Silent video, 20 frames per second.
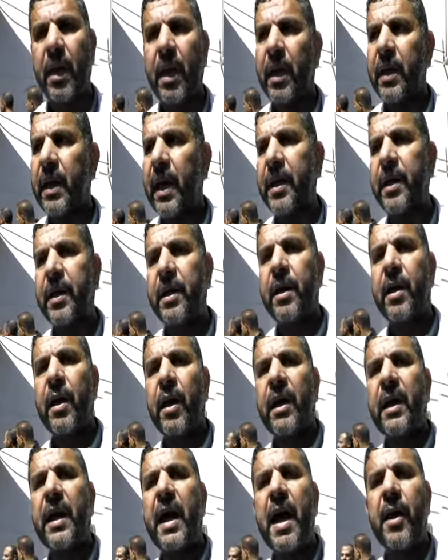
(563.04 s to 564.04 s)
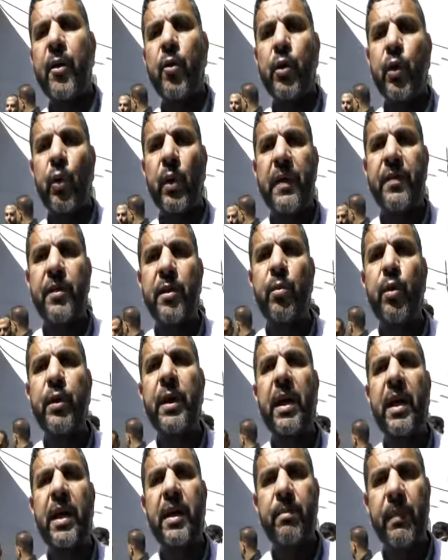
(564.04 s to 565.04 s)
يعني كانوا
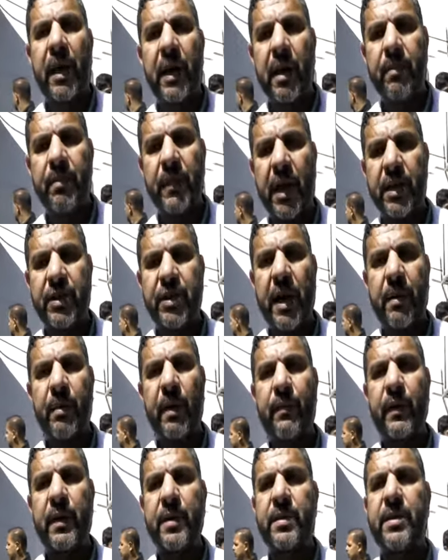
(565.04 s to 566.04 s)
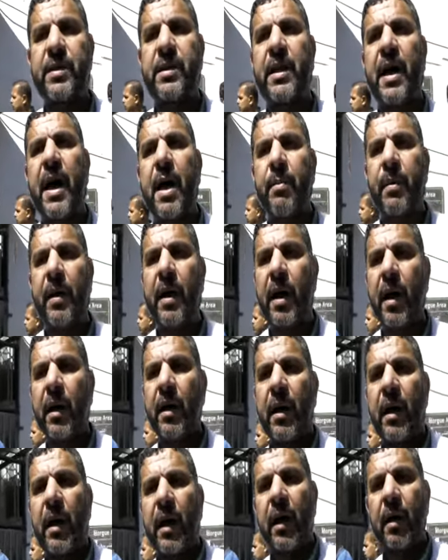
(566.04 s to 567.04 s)
يقدمون الخدمه لابناء الشعب الفلسطيني عبر
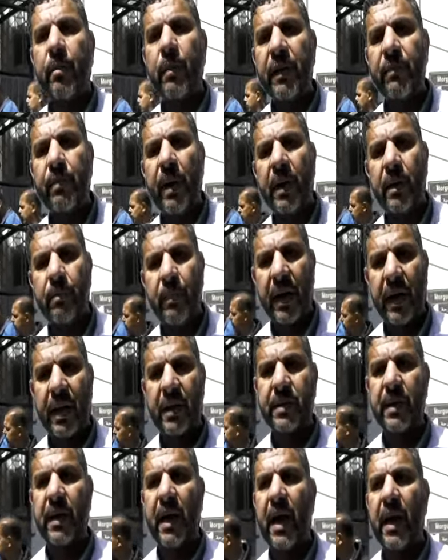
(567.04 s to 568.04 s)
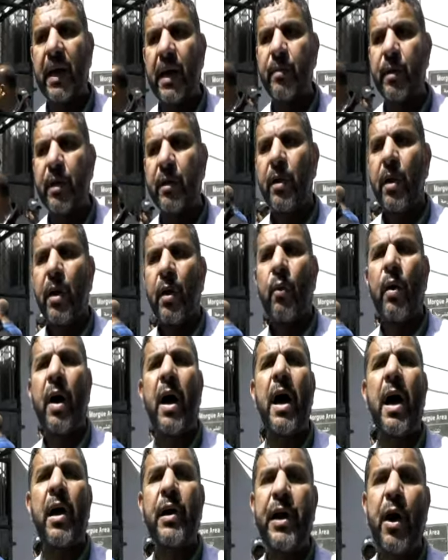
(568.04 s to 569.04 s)
المطبخ المركزي العالمي
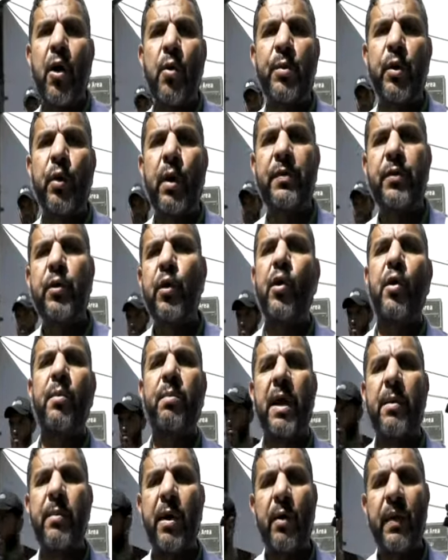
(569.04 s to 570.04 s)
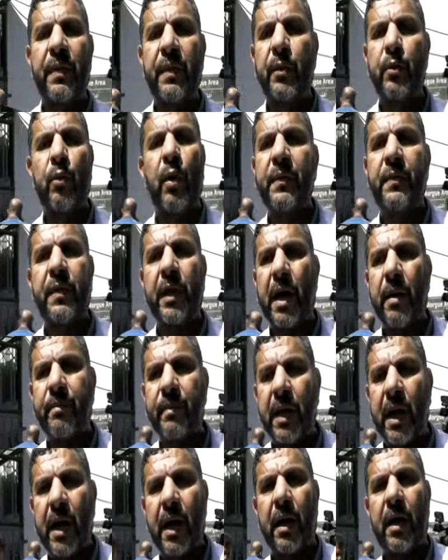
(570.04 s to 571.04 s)
واليوم نودعهم كما نودع
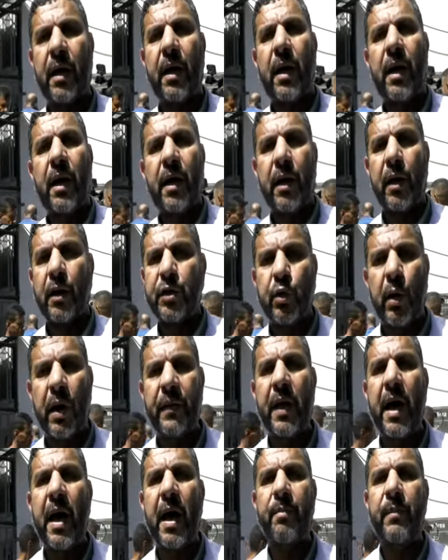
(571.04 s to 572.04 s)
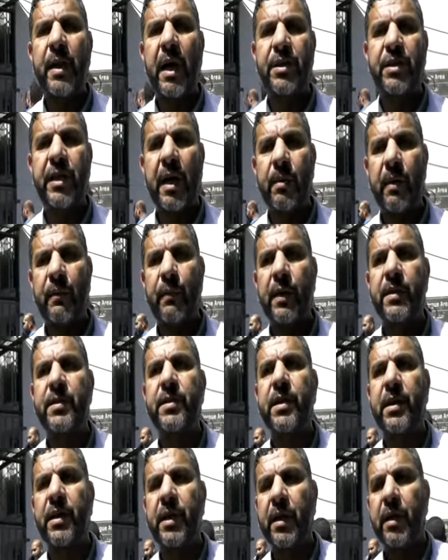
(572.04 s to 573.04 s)
ابناء شهداء ابناء الشعب
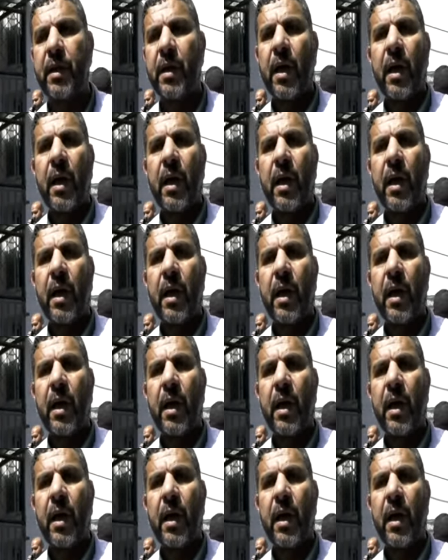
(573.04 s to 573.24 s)
الفلسطيني